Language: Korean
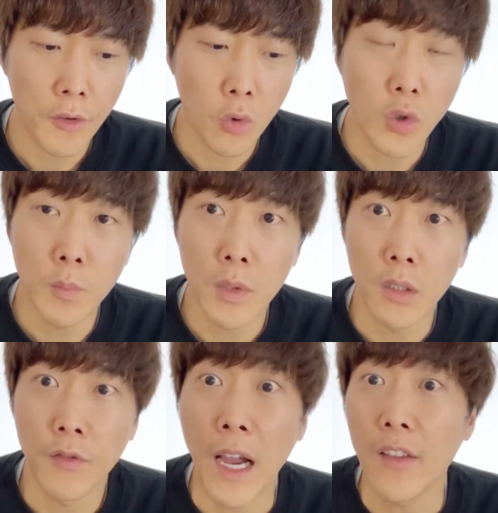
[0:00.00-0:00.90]
요즘 그
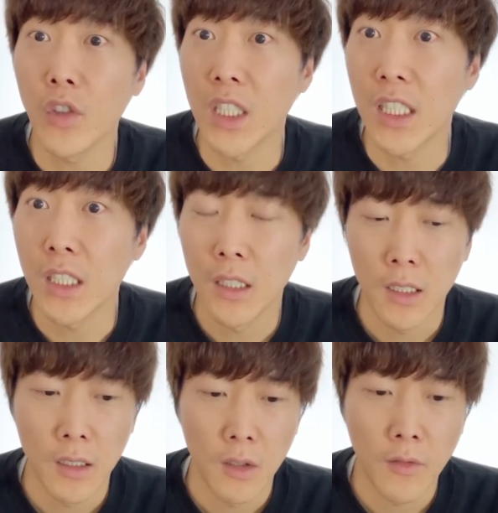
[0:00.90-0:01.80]
5G,
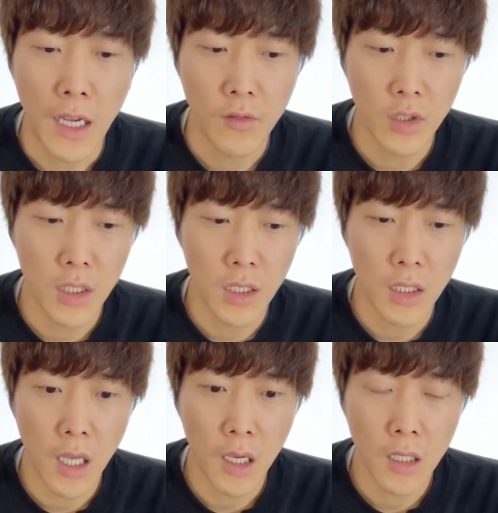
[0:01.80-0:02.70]
5G
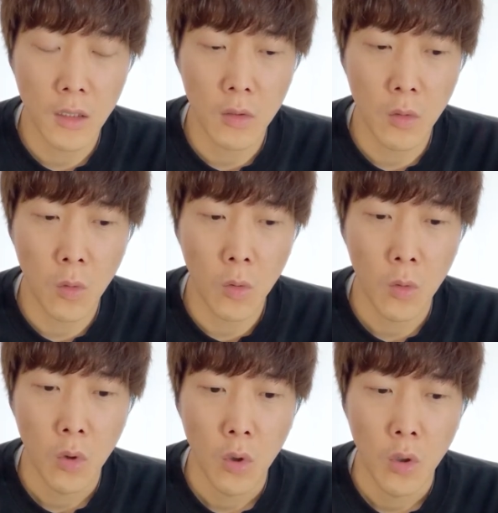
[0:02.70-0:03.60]

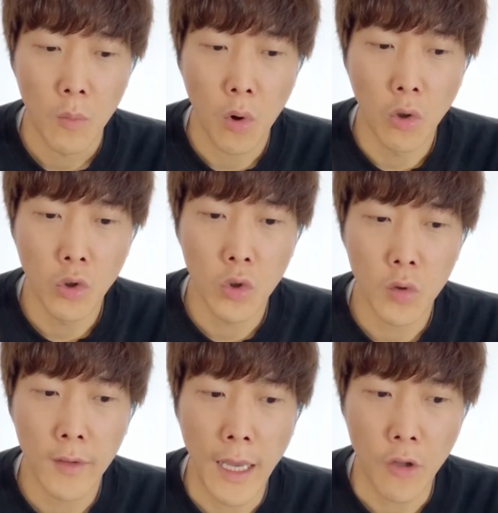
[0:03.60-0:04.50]
해가지고 뭐 건축
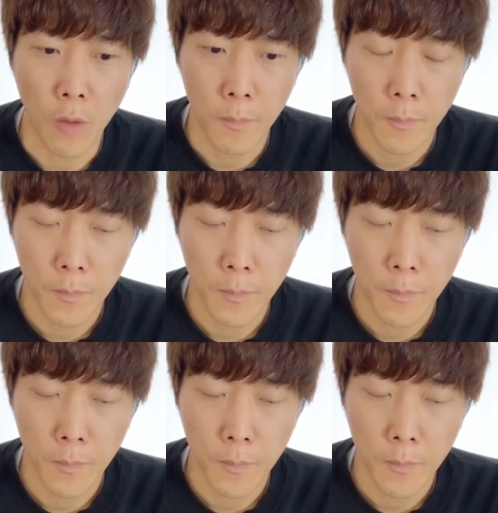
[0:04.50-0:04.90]
산업